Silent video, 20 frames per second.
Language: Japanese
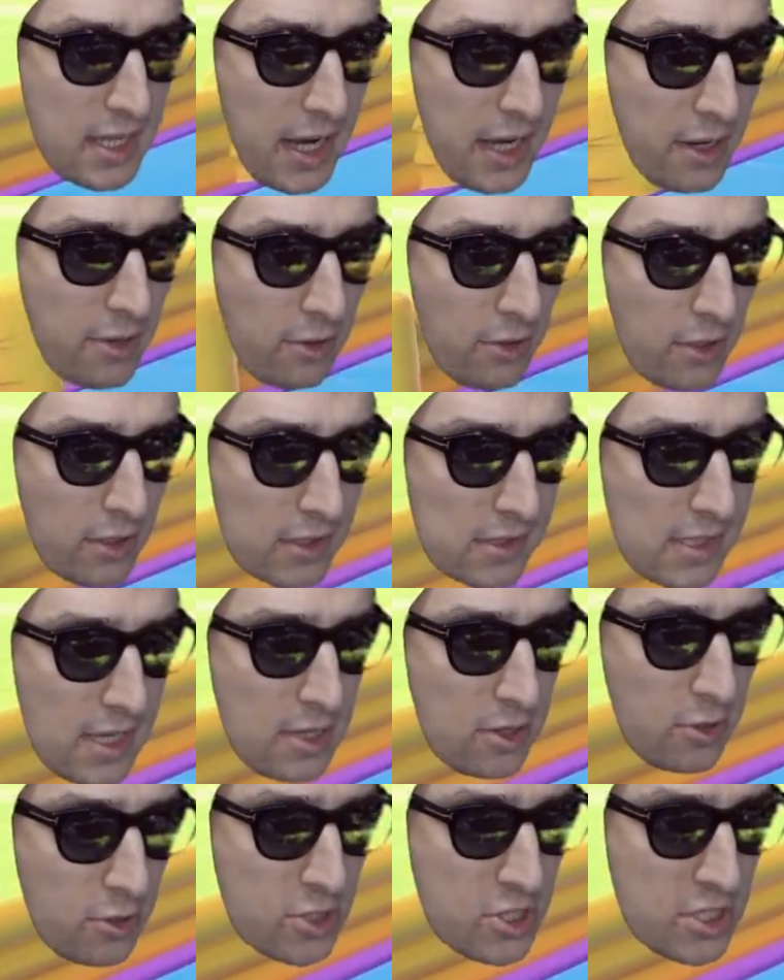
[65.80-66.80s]
かりこの
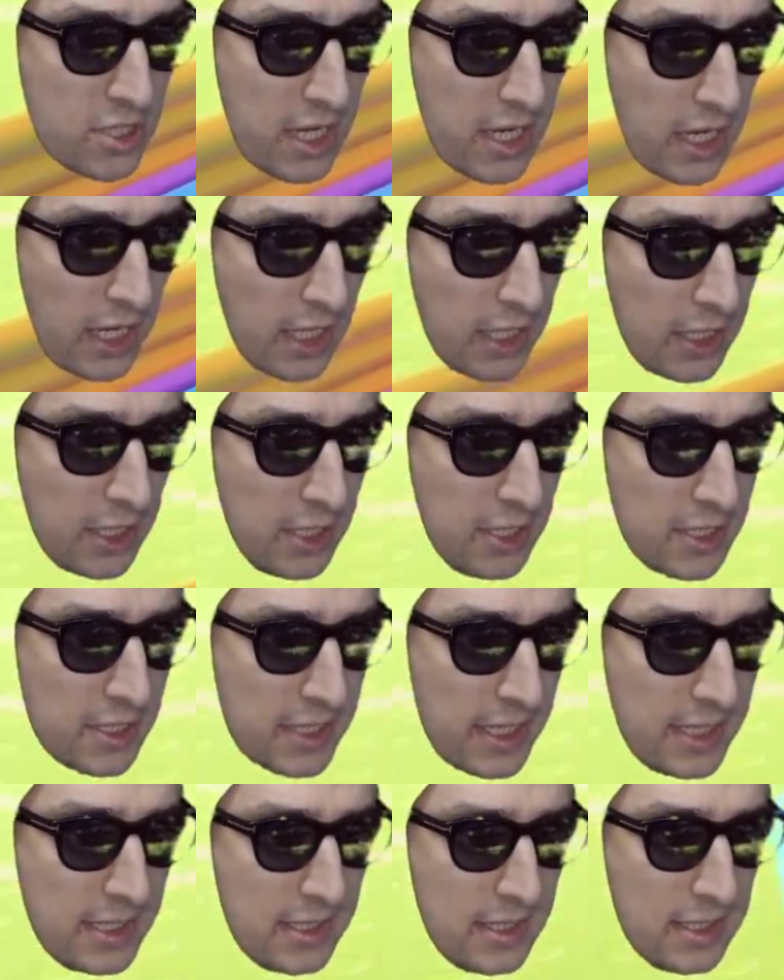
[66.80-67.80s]
先頭集団に食
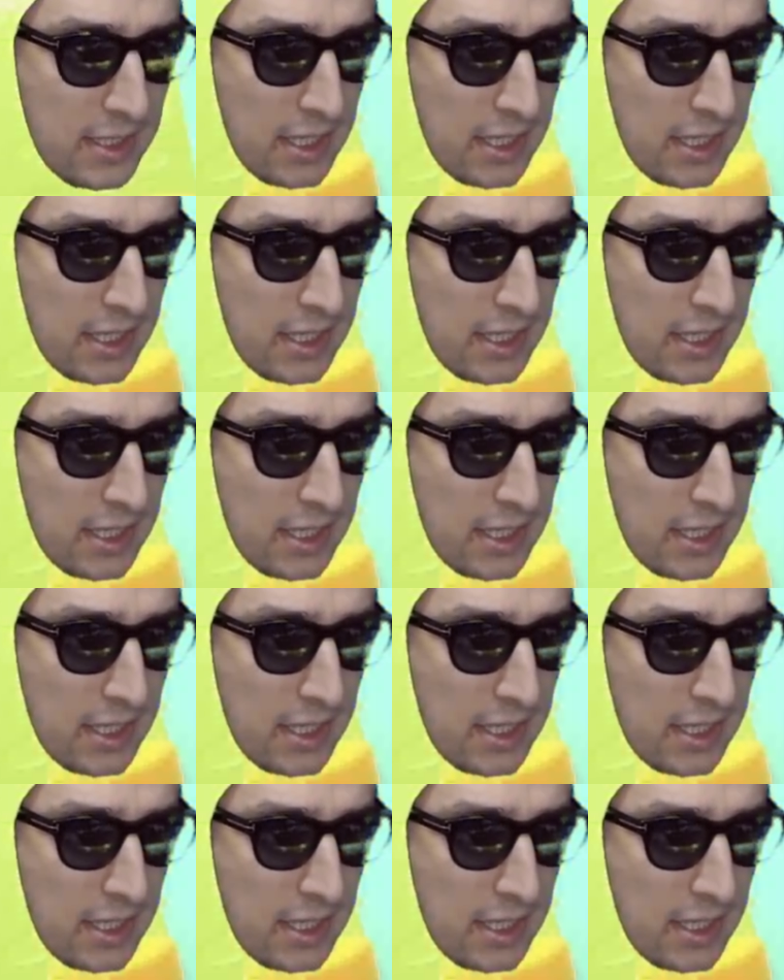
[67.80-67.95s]
らいつい